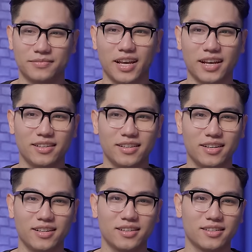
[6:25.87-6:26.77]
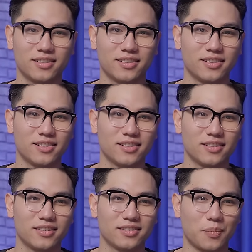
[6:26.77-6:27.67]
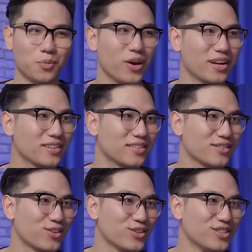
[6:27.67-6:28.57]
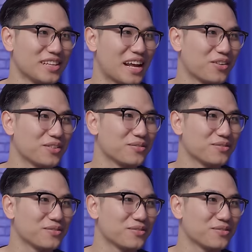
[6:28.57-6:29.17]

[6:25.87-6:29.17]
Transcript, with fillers: anh uh, tập luyện nó như thế nào